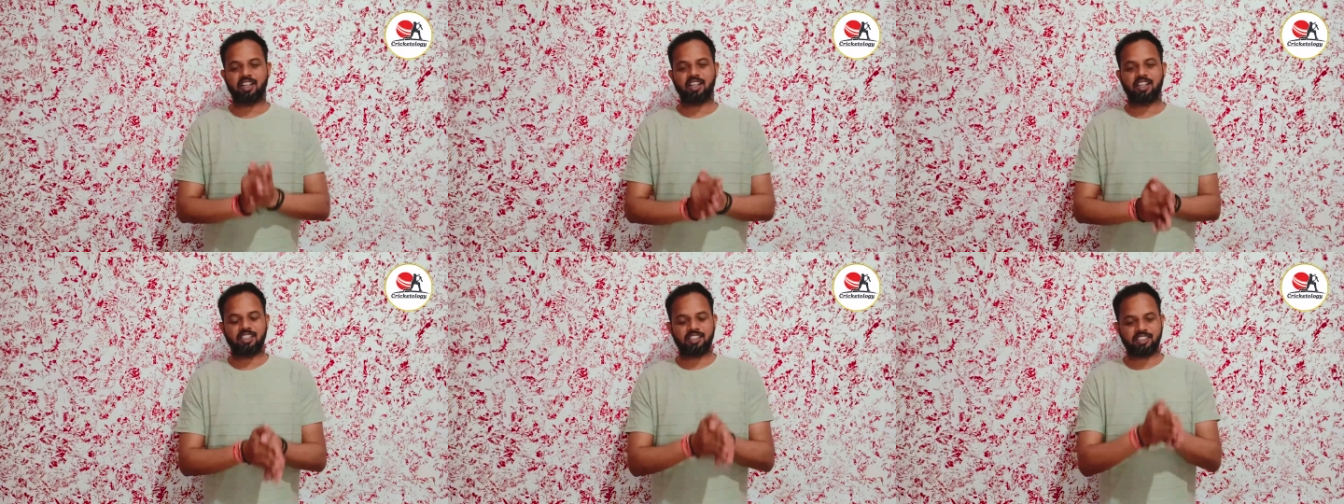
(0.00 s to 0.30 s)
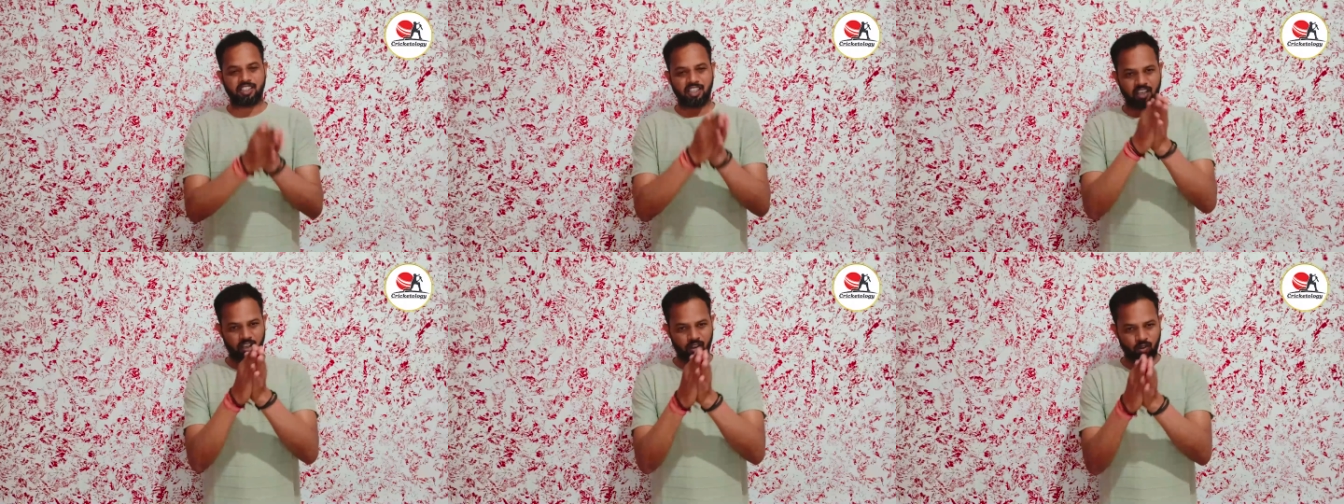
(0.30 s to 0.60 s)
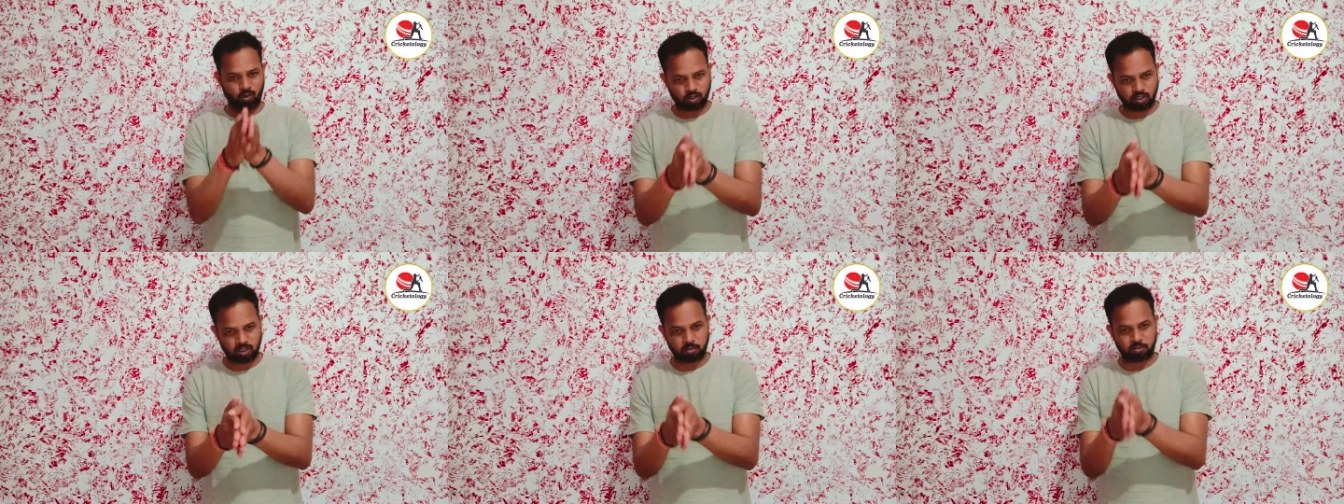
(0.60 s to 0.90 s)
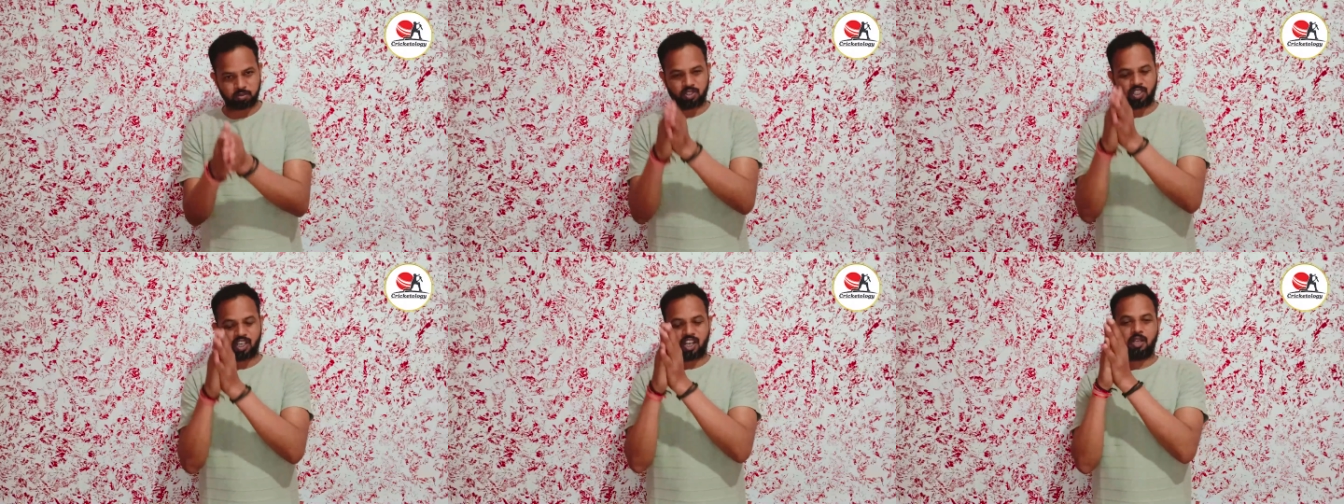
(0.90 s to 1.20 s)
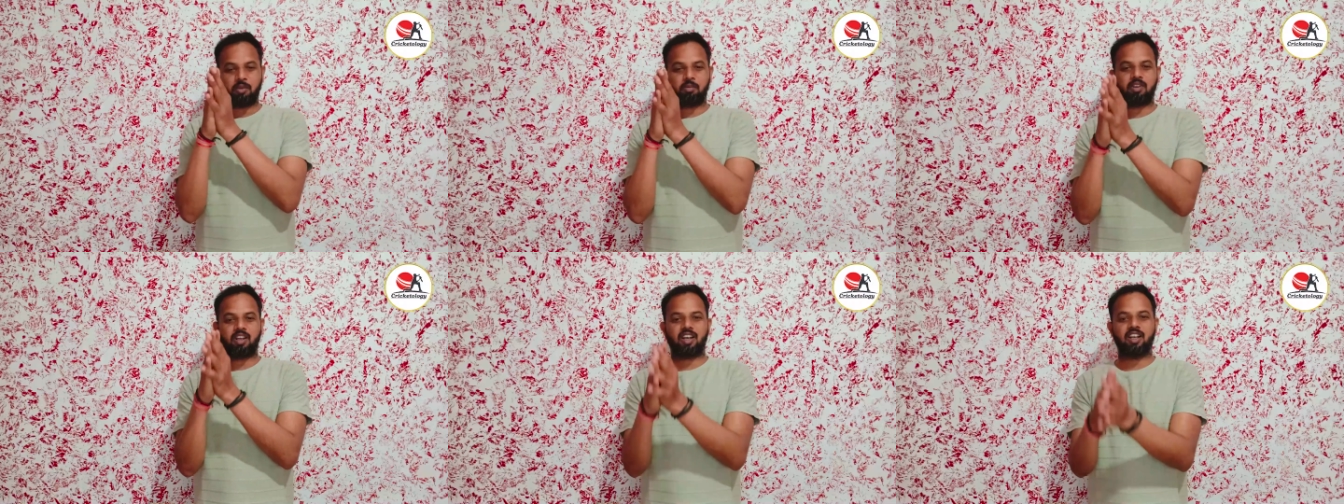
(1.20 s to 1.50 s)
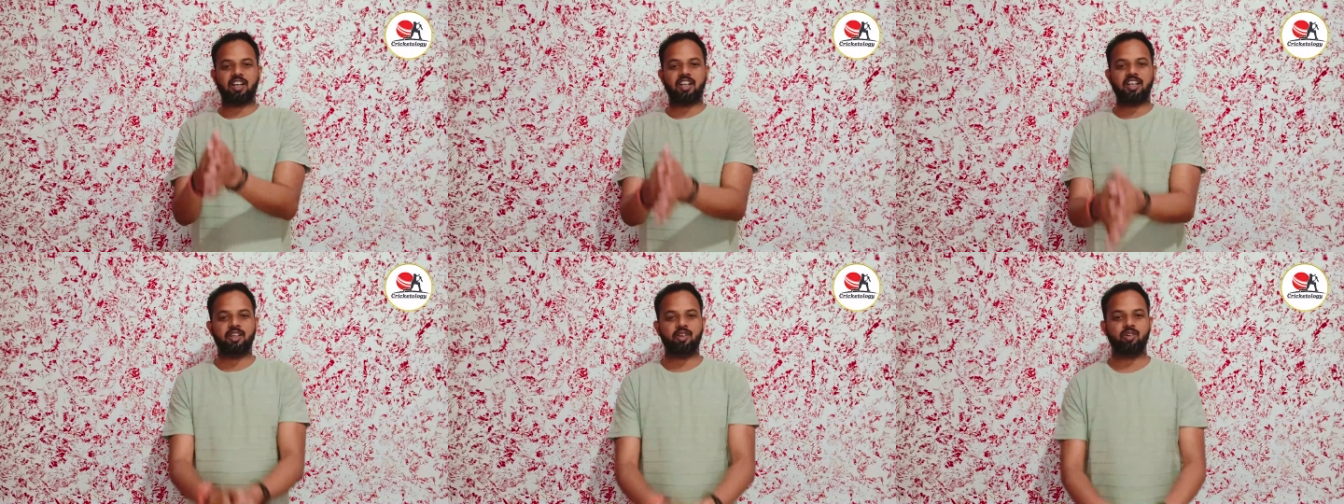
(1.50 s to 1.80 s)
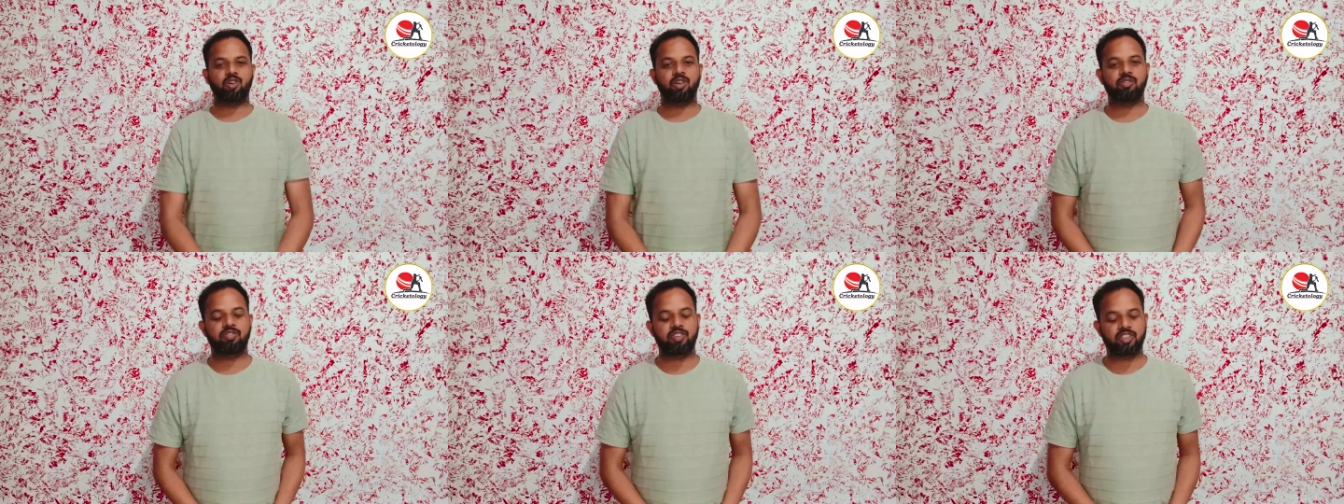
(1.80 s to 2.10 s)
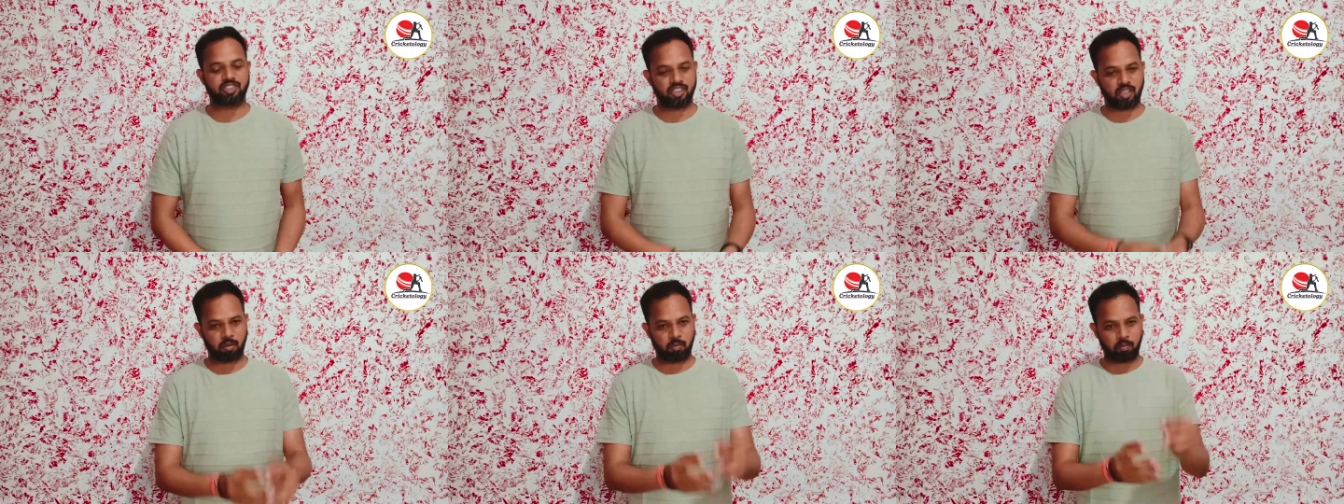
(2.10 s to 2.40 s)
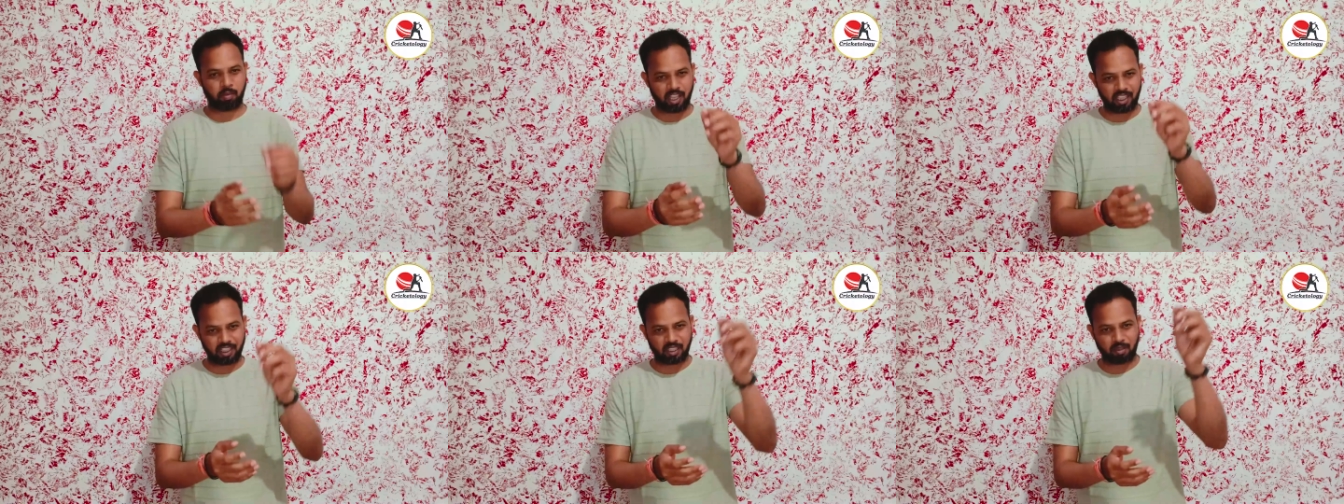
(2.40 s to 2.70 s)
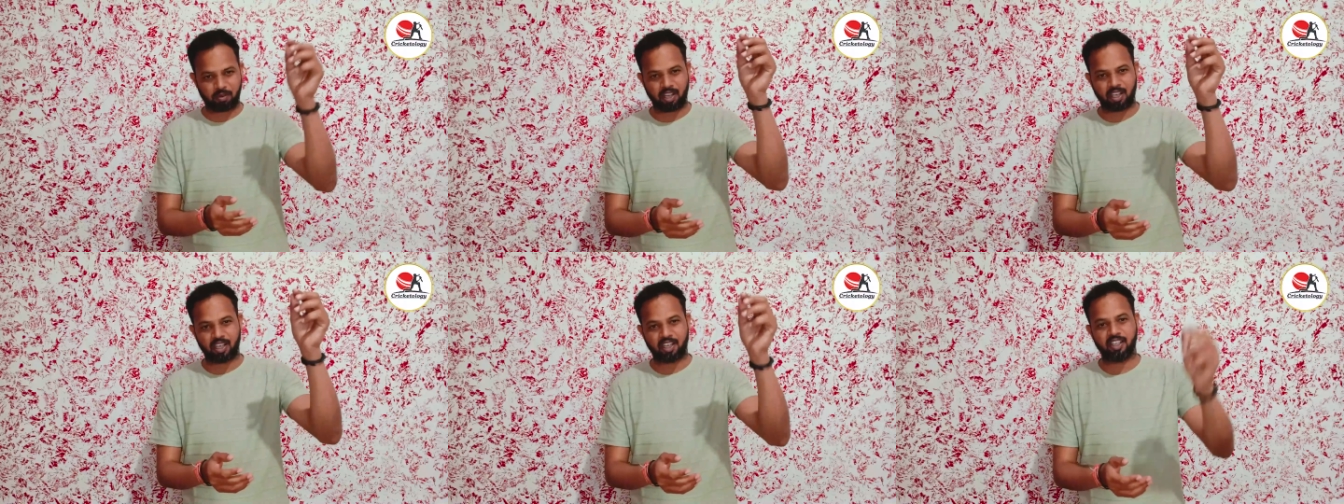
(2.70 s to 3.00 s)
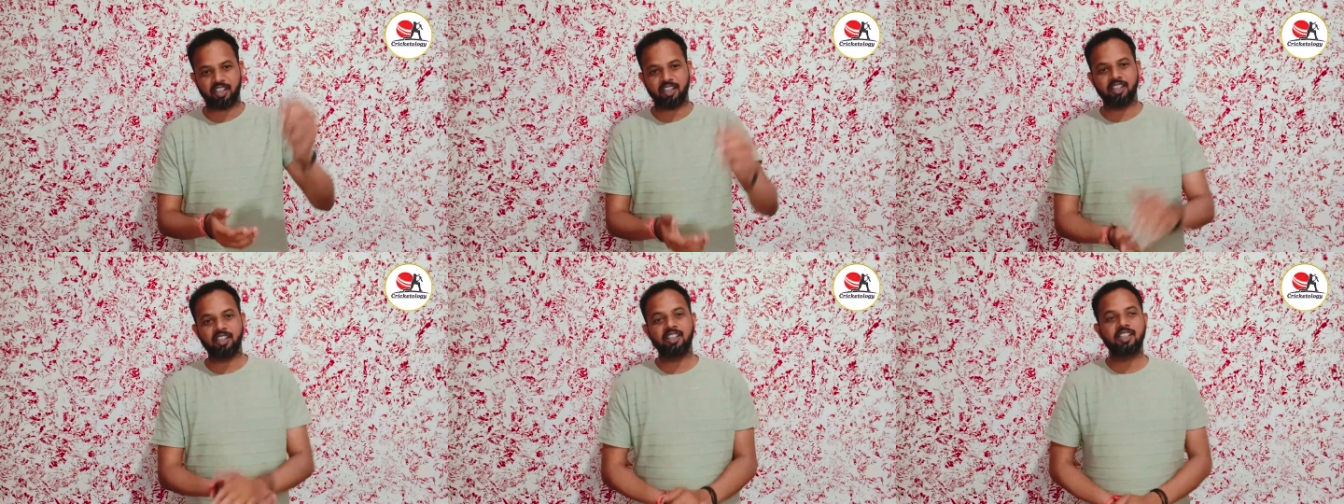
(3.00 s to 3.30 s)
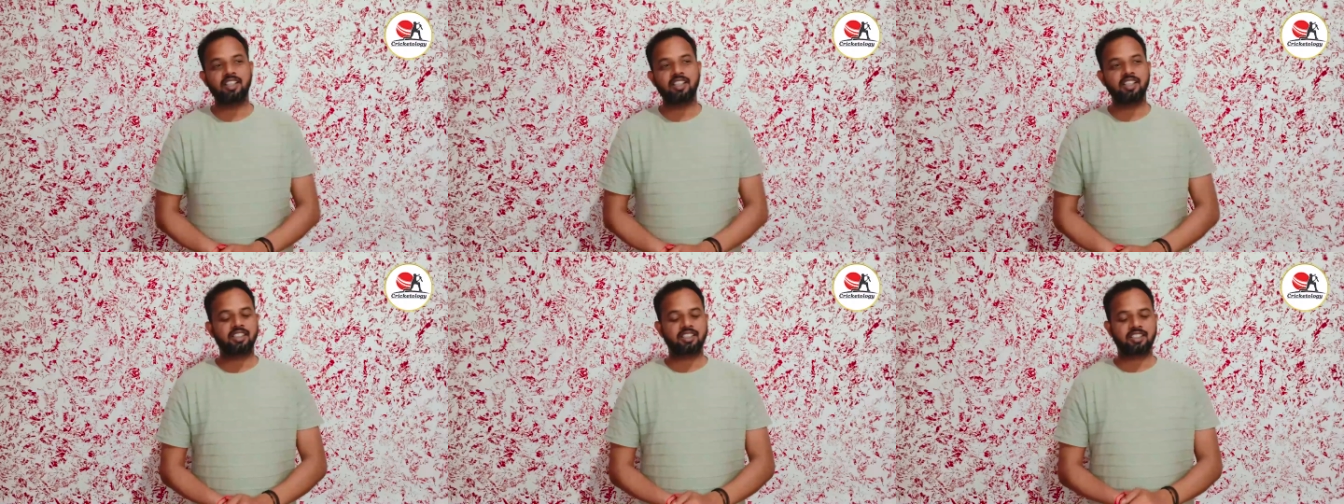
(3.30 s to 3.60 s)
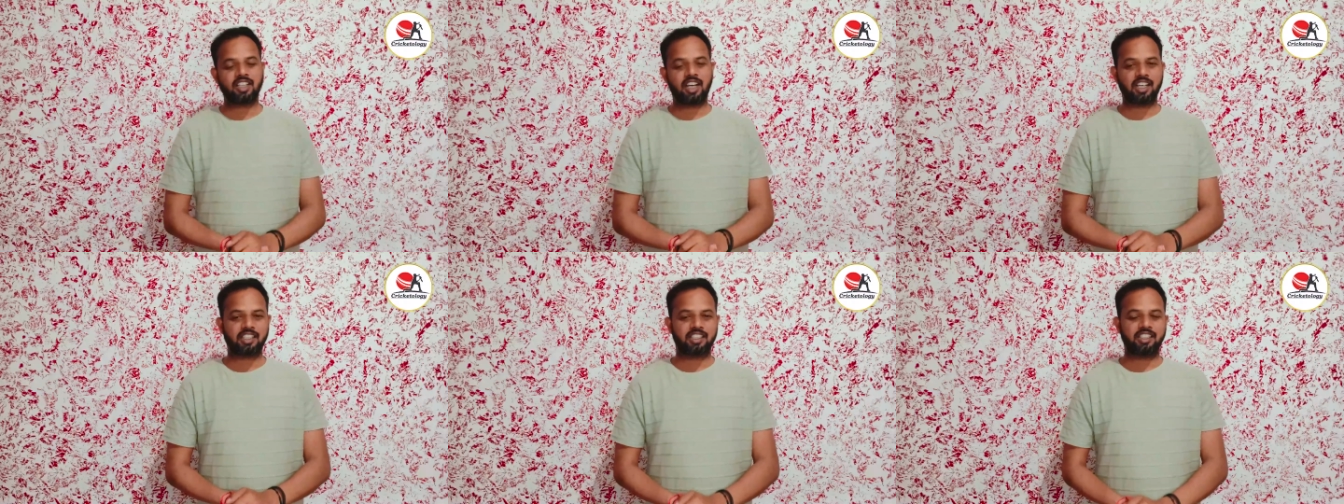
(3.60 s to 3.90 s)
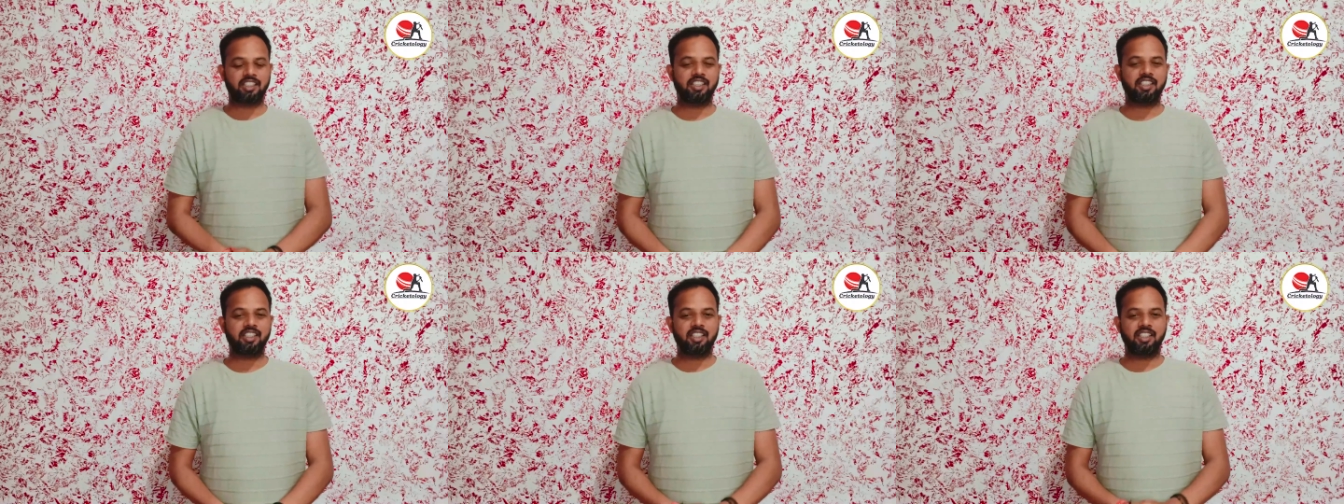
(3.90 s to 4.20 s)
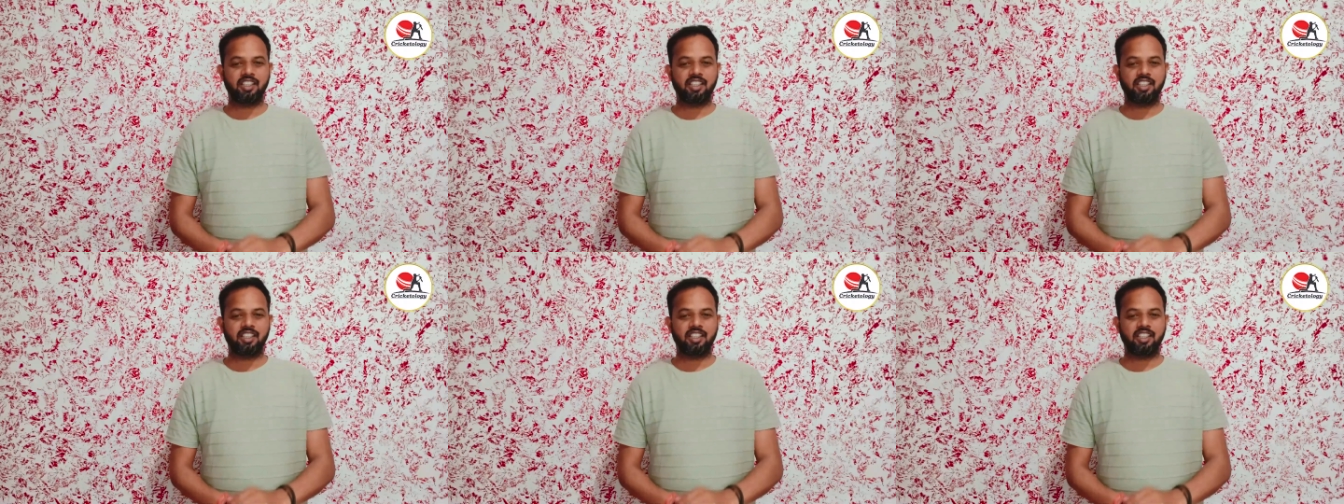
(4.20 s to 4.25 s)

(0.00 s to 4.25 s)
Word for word: करें चैनल को सब्सक्राइब कर लें नोटिफिकेशन बेल दबा लें ताकि